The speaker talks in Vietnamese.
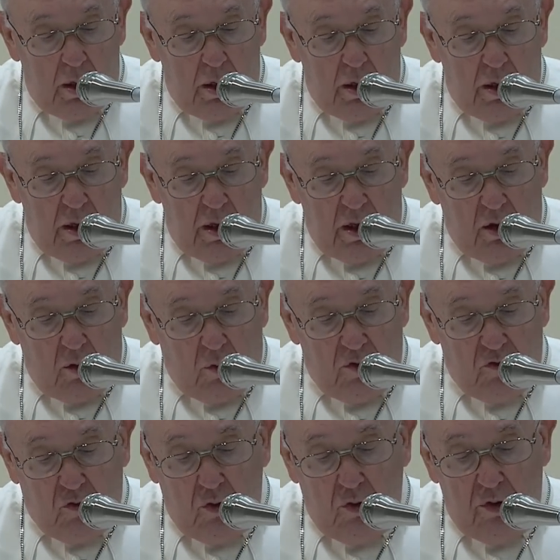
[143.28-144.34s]
Trong sự đan
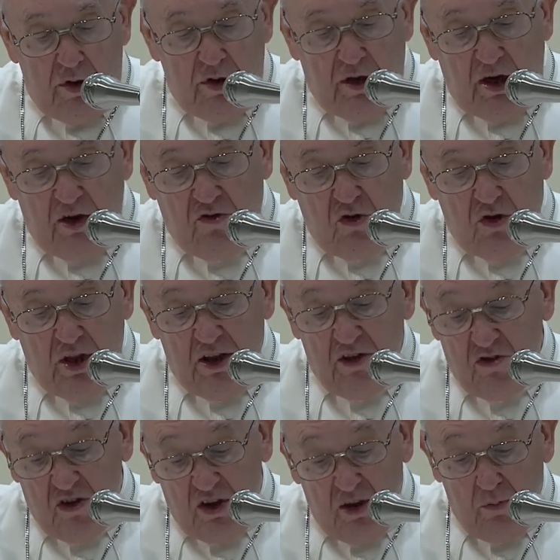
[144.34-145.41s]
xen các biểu tượng này,
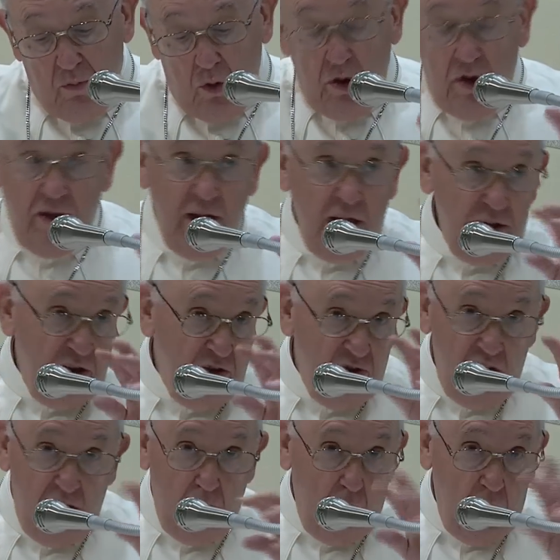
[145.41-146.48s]
có một khía cạnh có
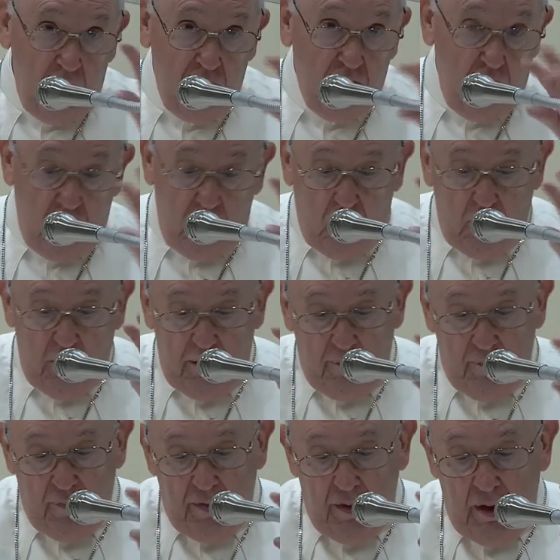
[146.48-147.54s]
lẽ giúp cho chúng ta hiểu
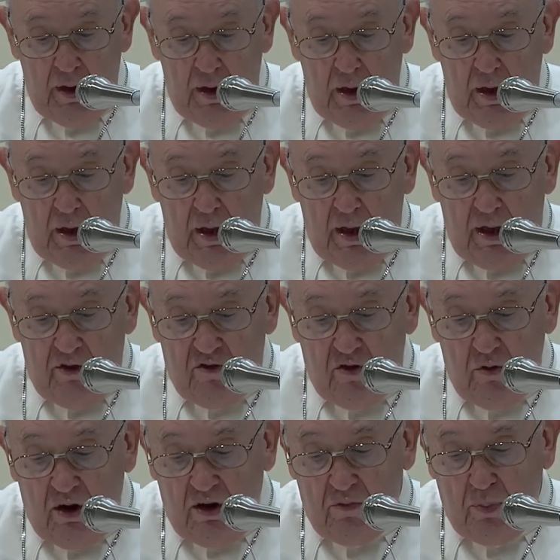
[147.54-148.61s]
rõ hơn về mối liên
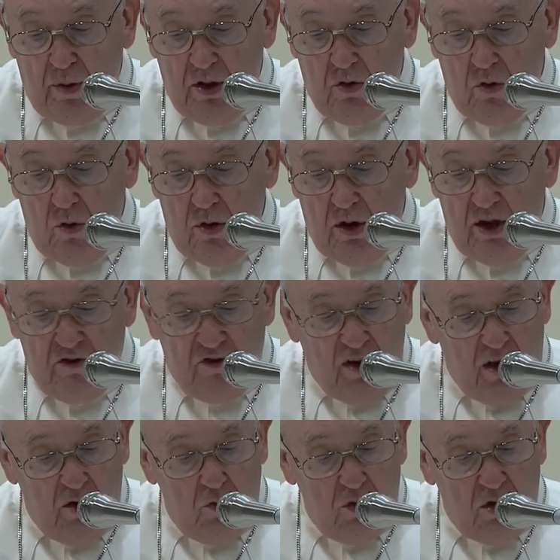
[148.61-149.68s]
hệ của sự thần hiện
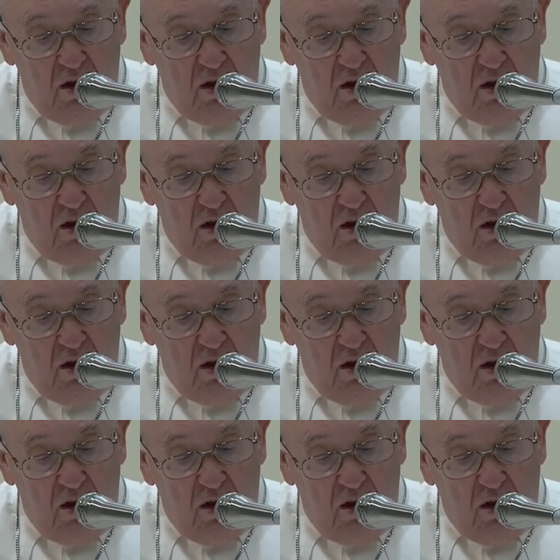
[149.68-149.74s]
này